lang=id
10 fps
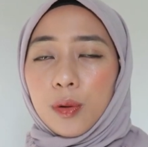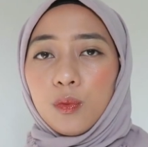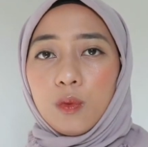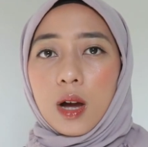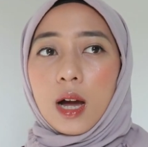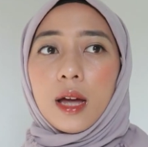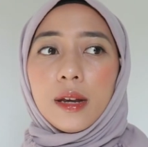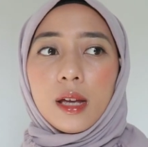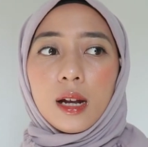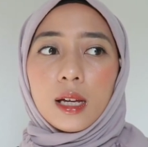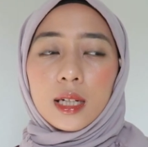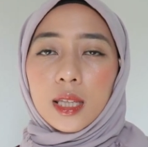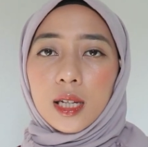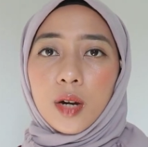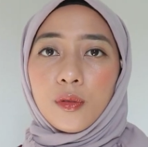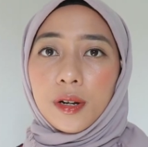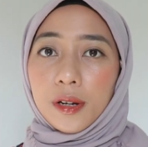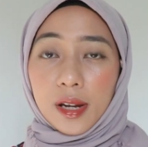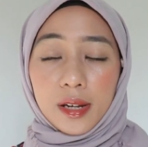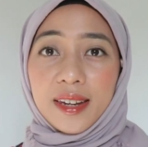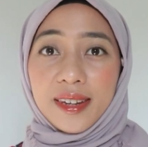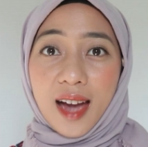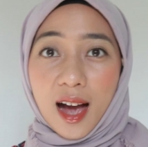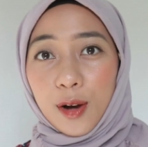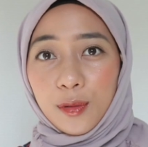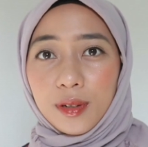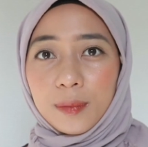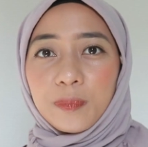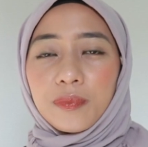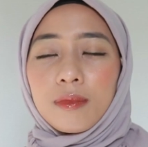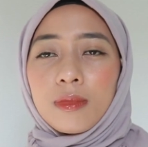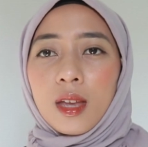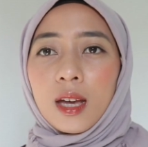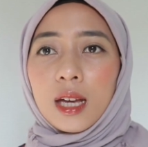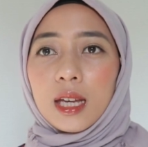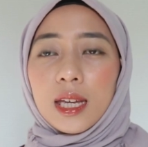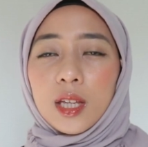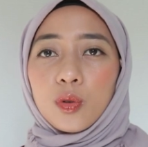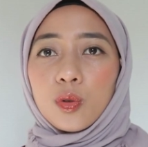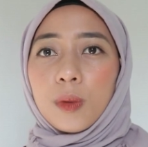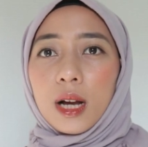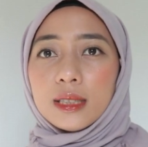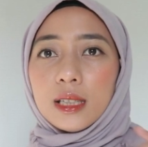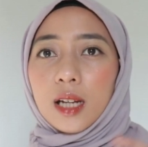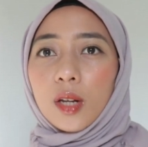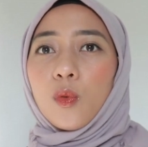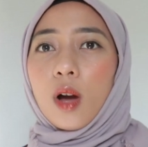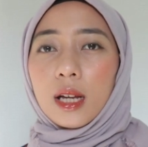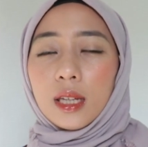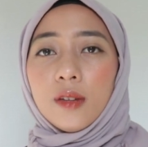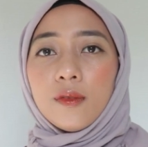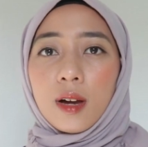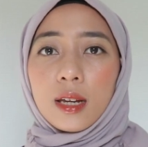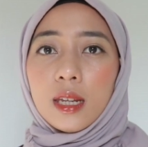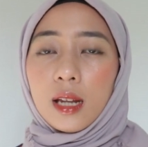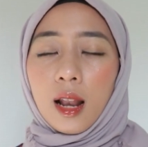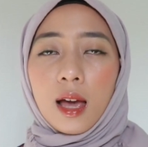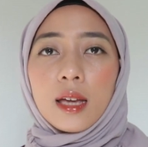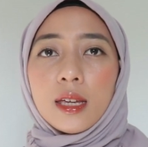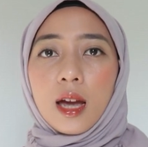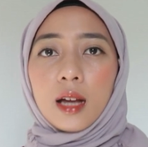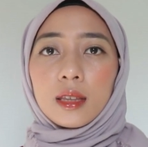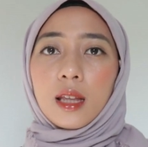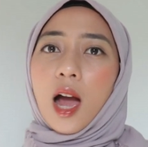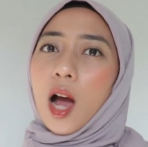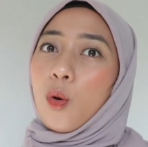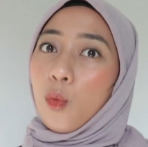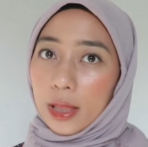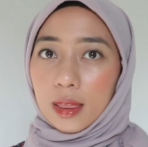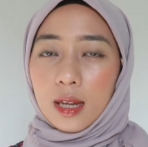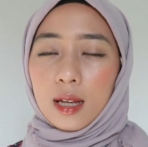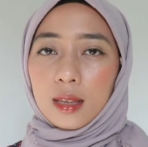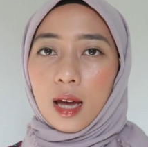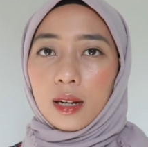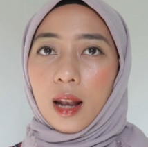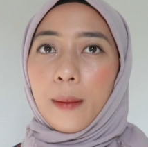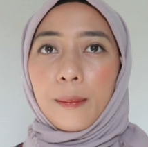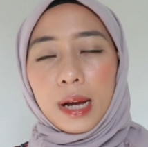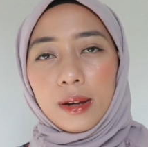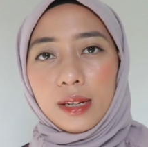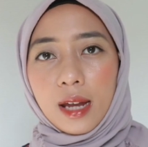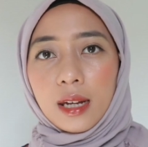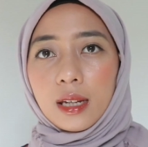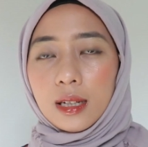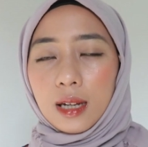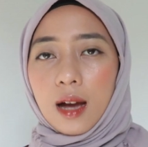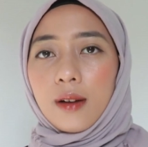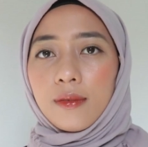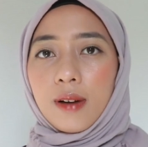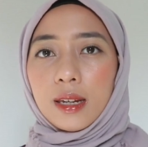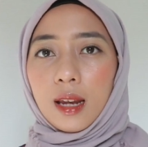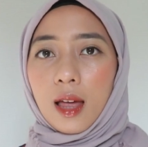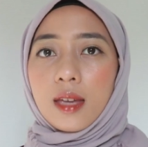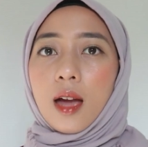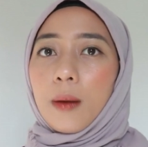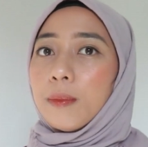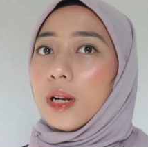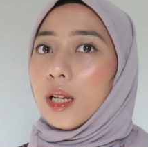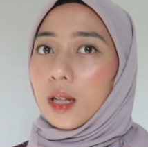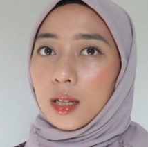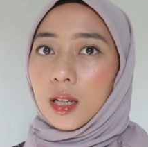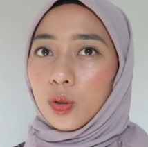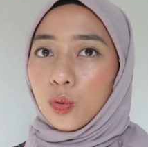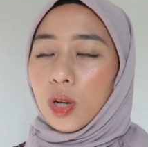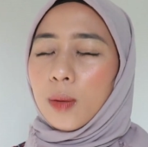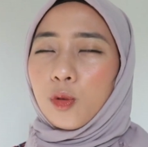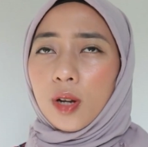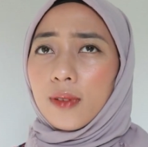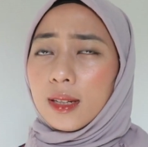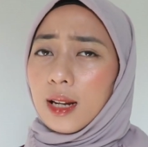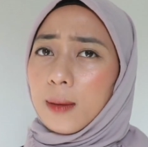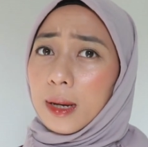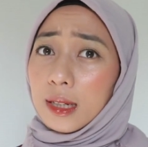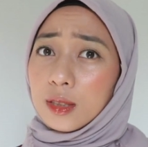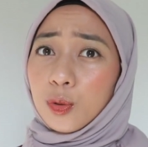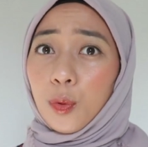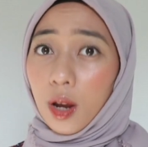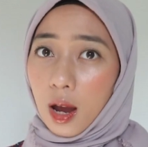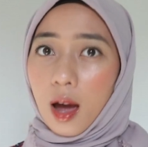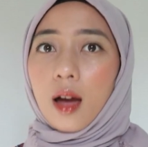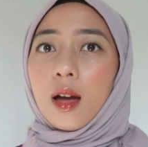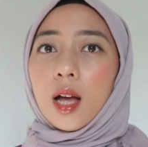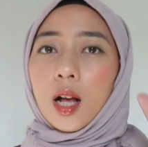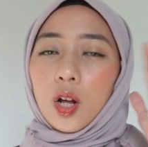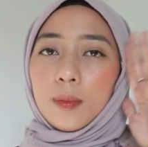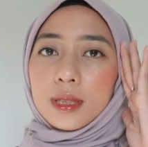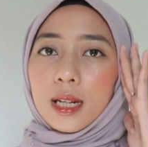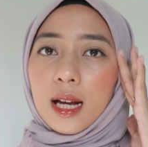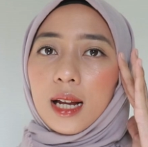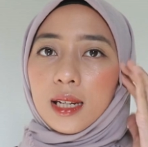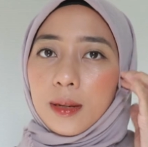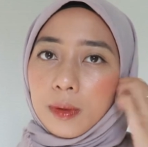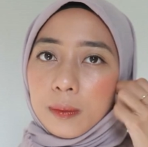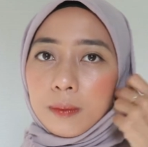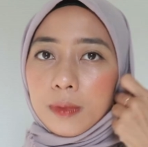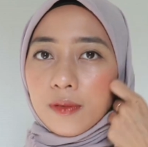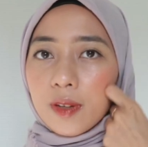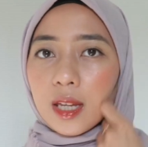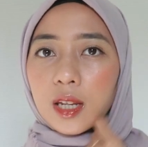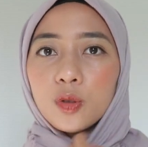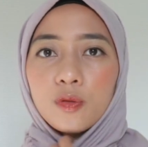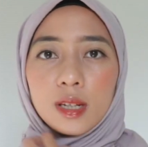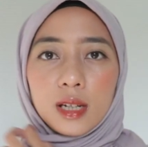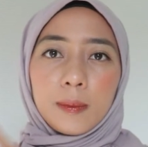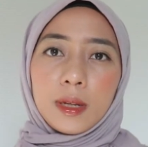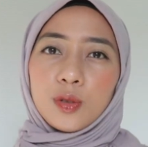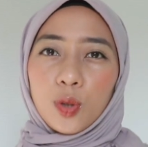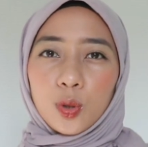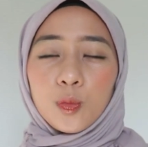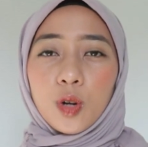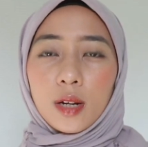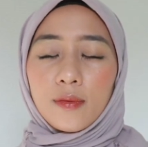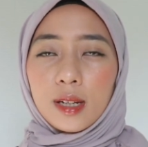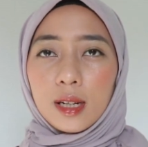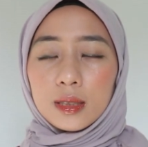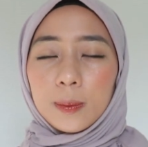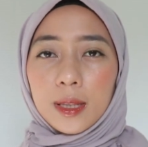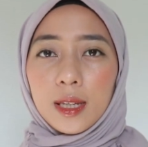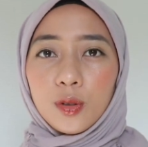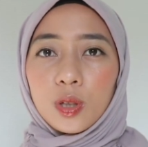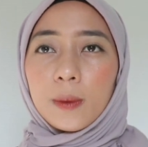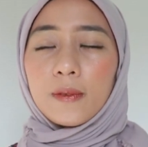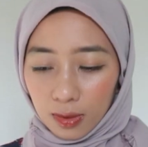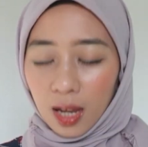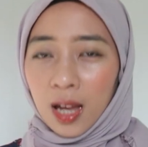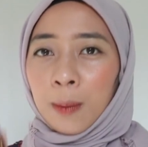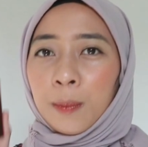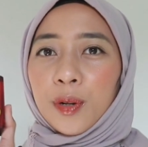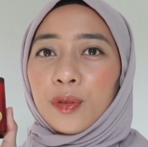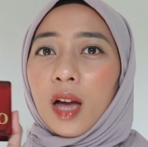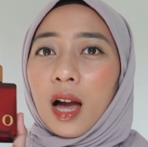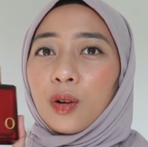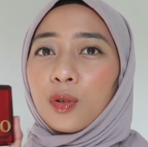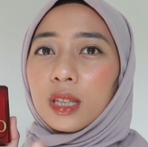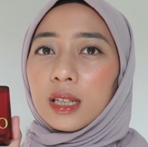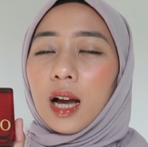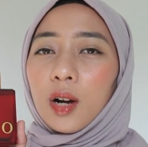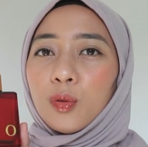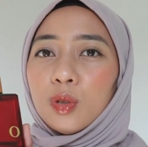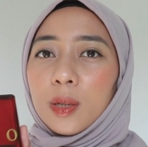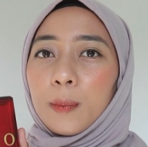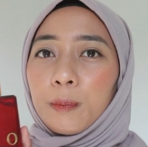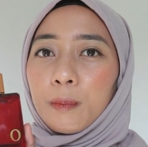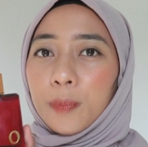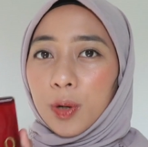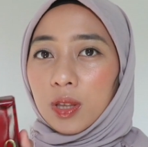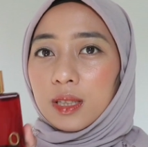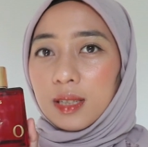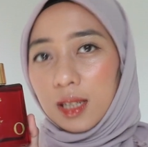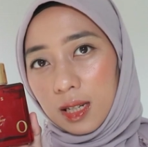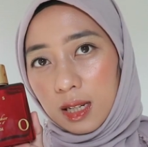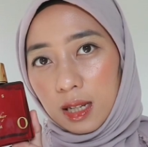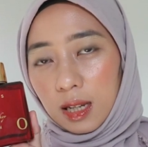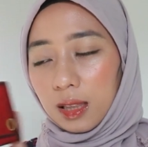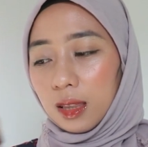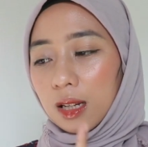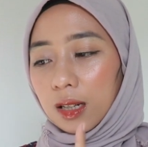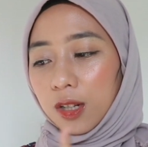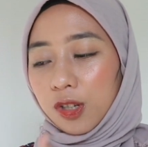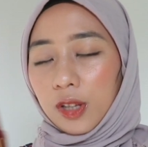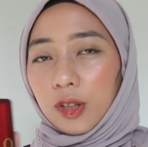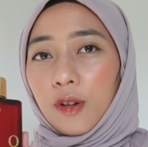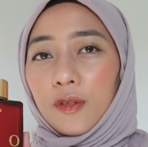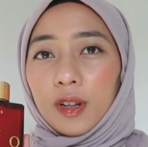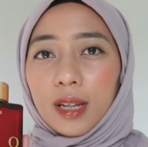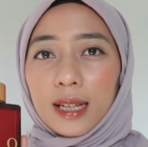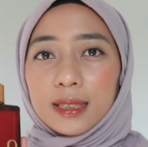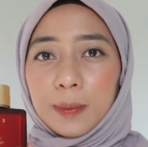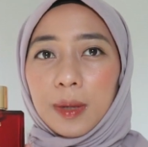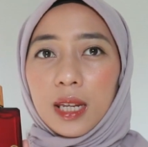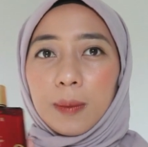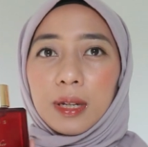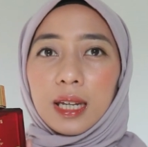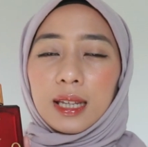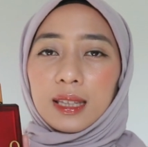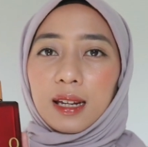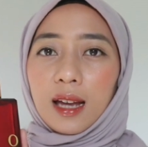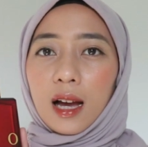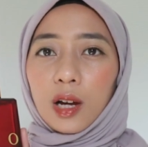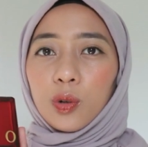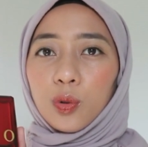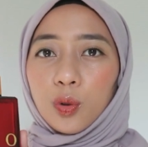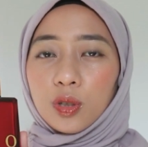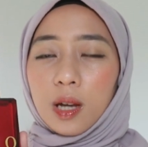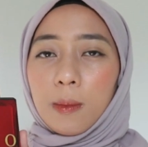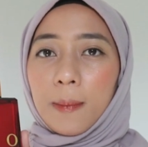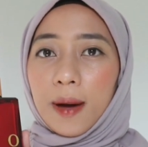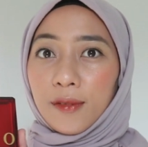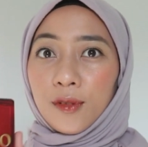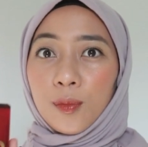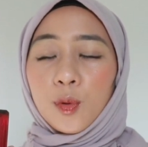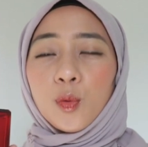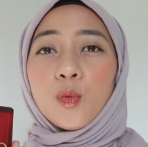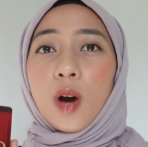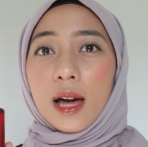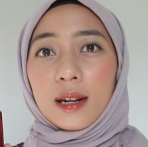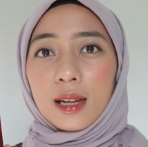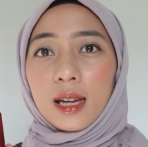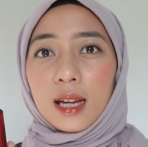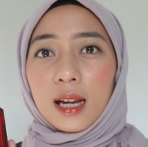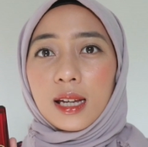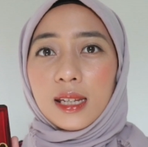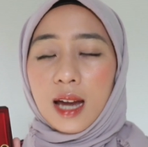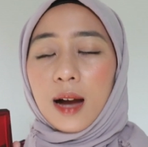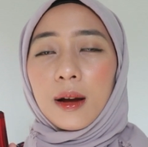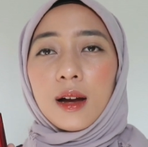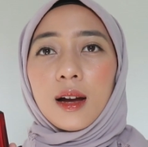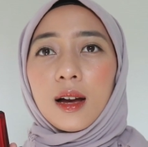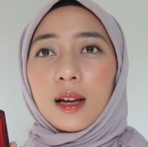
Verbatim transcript: berdua adalah ketika udah dry down itu tuh menghasilkan wangi vanila yang awet, yang tahan lama dan enggak vanila yang belenek gitu dan bukan vanila manis kue ya kalau misalnya kalian berpikir itu vanila manis kue itu bukan vanila seperti itu tapi menurut aku ketika aku nyemprot si darker shade of orgasm ini mengingatkan aku sama parfum luar yang